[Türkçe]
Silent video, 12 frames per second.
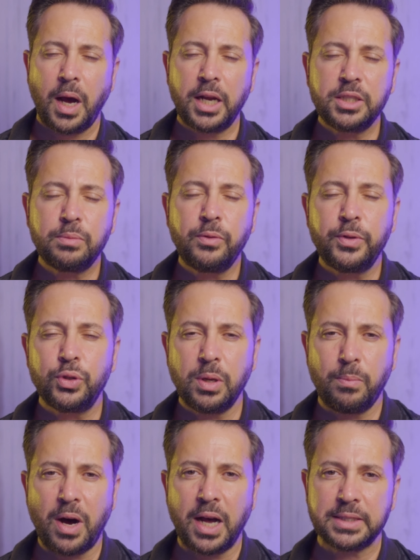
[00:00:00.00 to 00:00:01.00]
Ayrıca bu
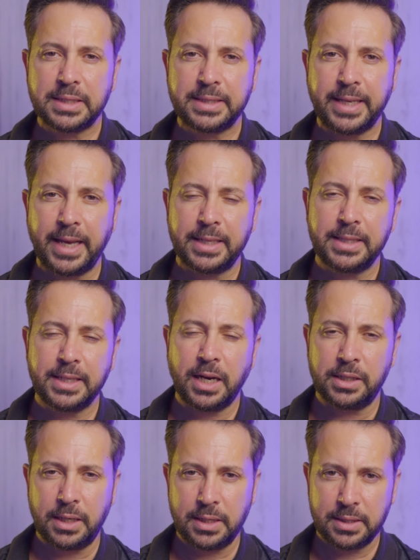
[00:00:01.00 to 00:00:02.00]
videoda bazı teknik
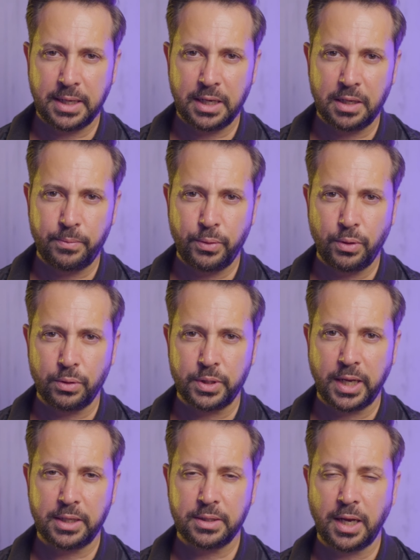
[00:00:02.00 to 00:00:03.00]
analizler yapıyor
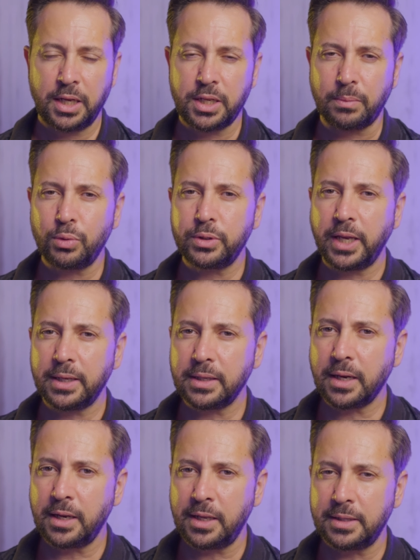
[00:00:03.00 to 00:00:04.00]
olacağız. Ancak bu
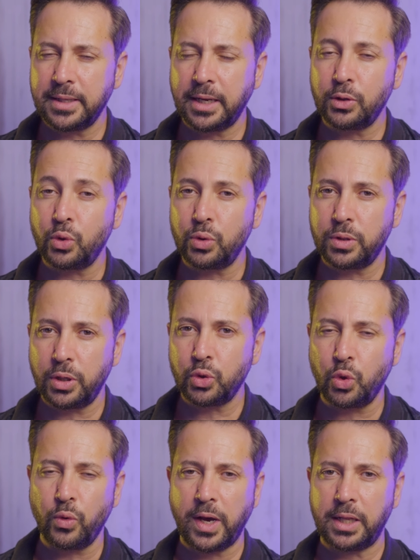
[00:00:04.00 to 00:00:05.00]
teknik analizler
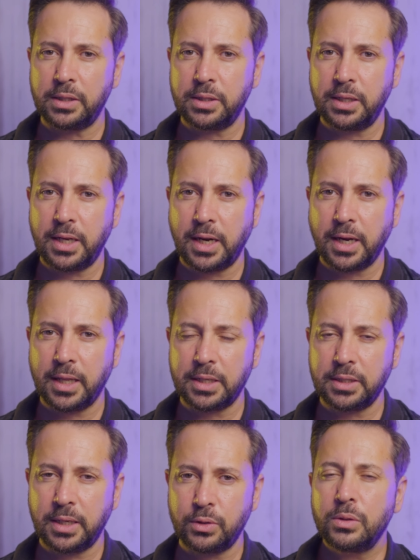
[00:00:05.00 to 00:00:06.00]
%100 güvenli değil
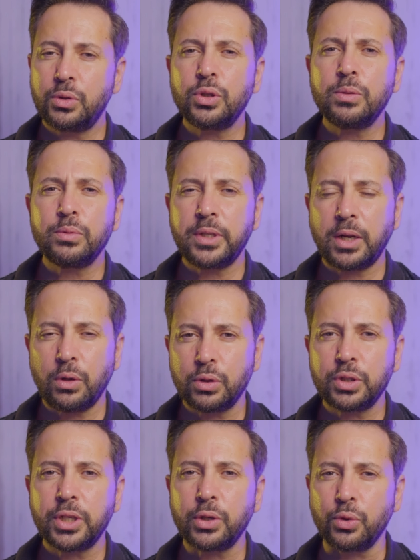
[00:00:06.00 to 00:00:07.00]
arkadaşlar. Çünkü bunlar
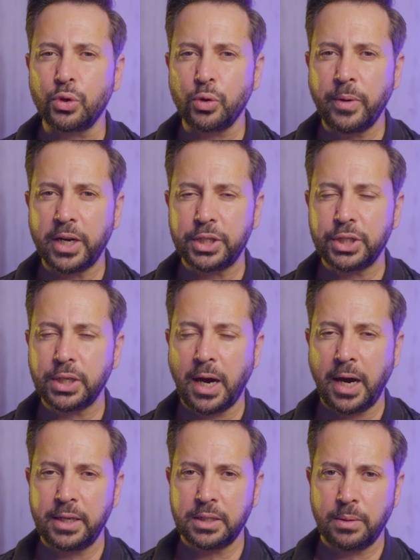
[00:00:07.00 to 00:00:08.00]
oldukça yoruma açık.
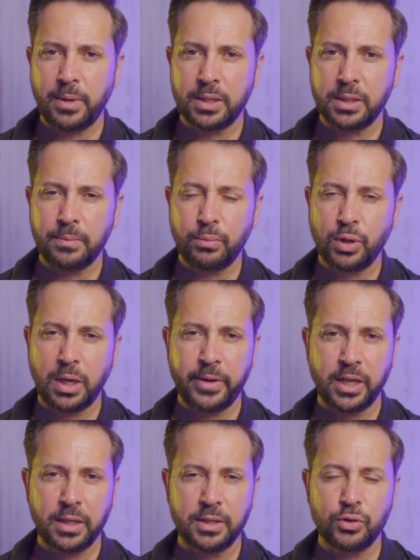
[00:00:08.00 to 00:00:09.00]
Aynı zamanda bu
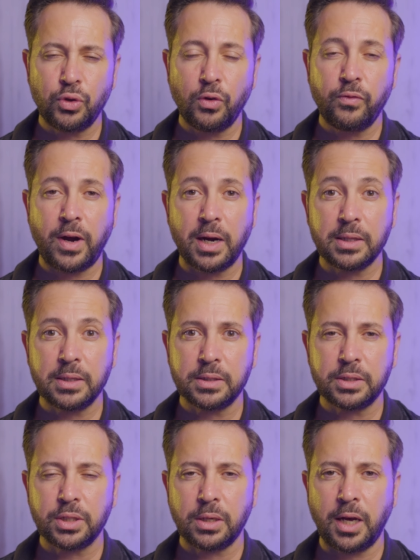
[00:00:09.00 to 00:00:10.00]
kameraların çok farklı
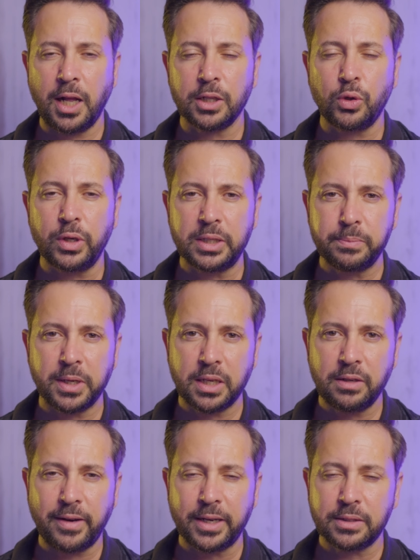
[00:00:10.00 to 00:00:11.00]

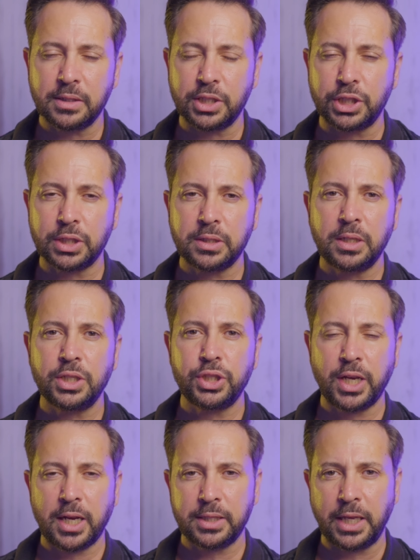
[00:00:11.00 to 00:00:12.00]
algoritmaları var. Işıktan
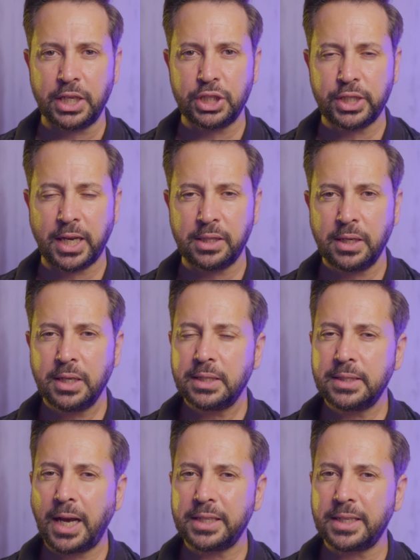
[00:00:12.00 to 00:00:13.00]
ışığa değişen
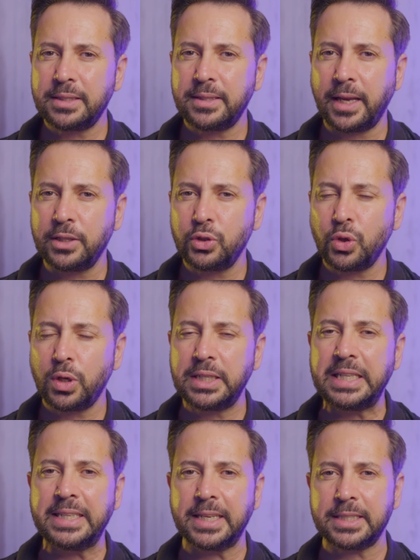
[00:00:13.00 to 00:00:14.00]
sadece sensör
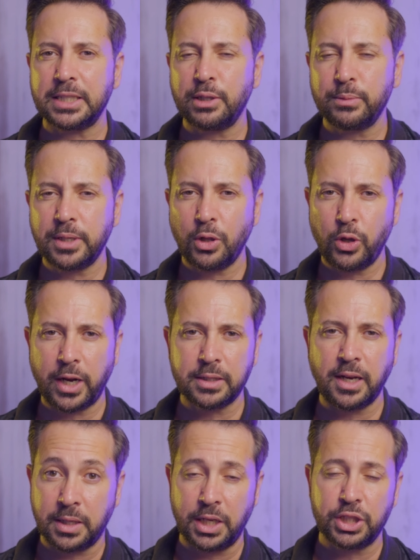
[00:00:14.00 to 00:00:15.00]
değil yazılımsal
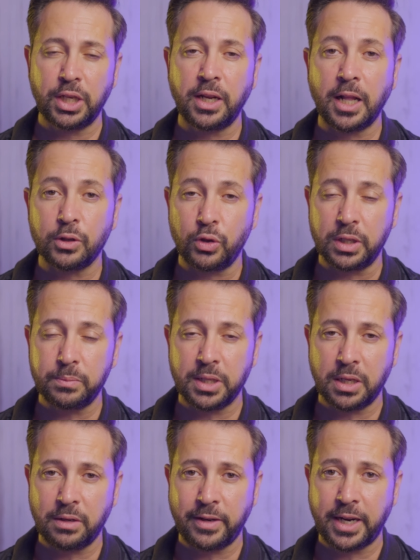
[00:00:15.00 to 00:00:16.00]
olarak da değişen
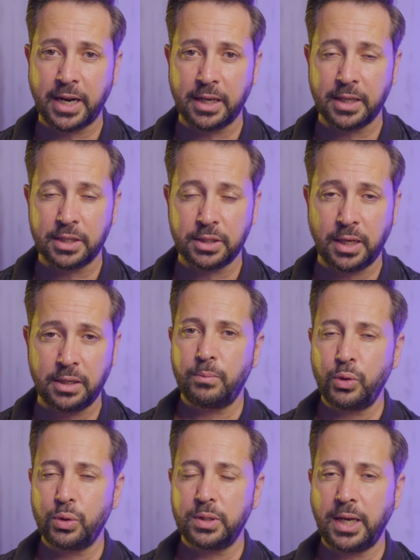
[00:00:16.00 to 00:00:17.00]
algoritmaları var arkadaşlar.
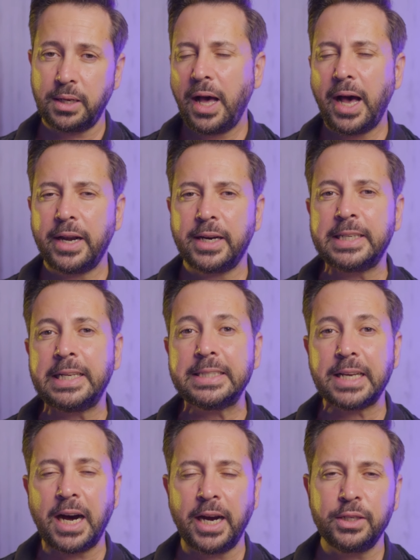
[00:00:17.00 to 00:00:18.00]
Bu yüzden her
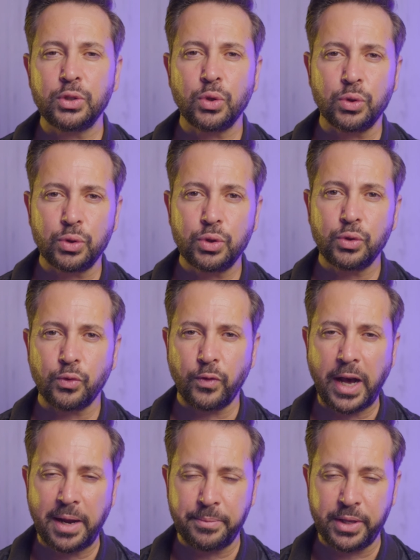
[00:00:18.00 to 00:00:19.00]
analiz aynı sonucu
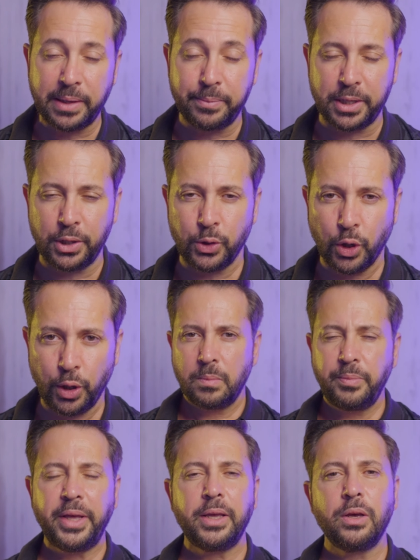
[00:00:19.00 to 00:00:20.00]
vermeyebiliyor.
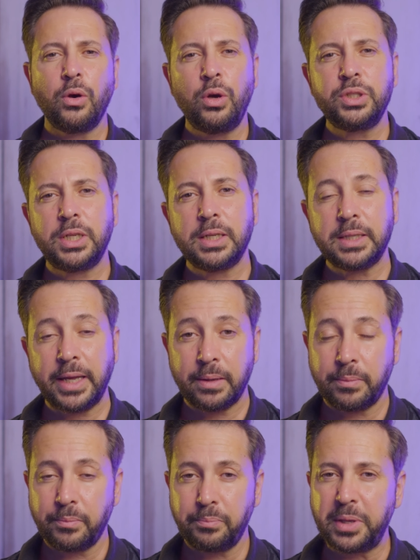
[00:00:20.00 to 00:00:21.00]
Peki
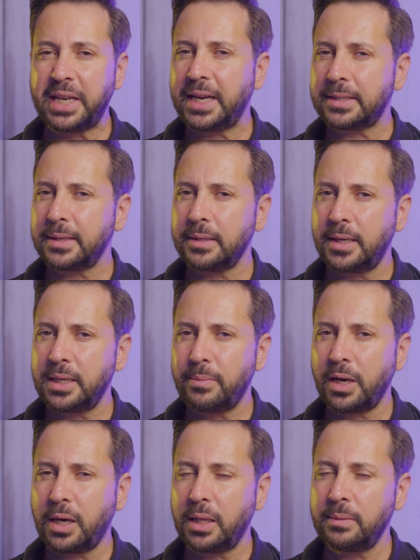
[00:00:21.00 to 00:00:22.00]
öncelikle bir kasalarına
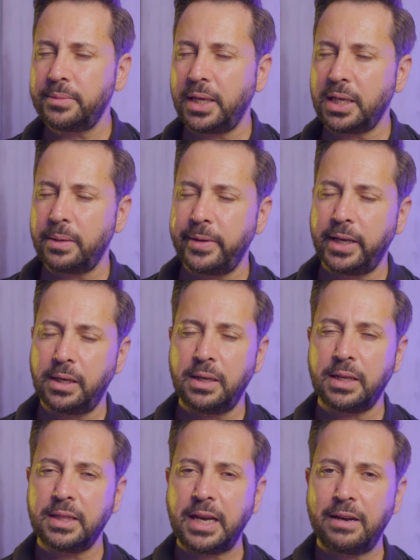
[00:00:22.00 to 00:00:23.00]
bakalım ne gibi
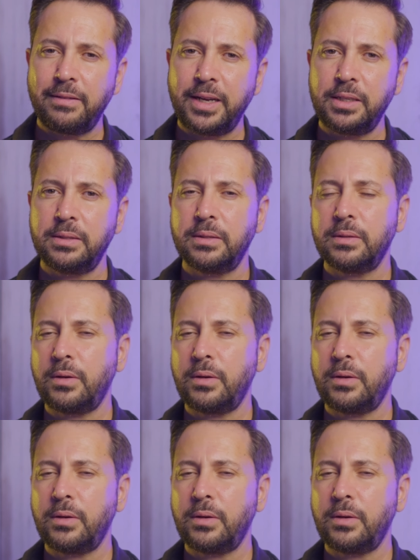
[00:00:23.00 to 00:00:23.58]
yenilikler var.